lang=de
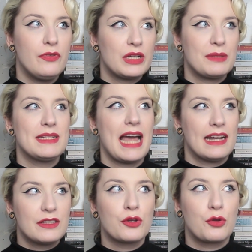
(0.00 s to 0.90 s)
wirklich mit
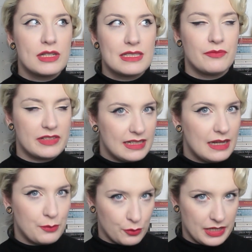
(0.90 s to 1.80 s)
angerührtem
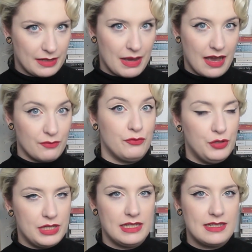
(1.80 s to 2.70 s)
Vanillepudding machen
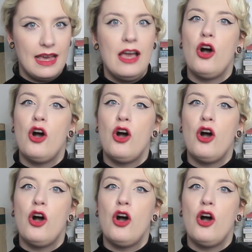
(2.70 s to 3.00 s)
würdet,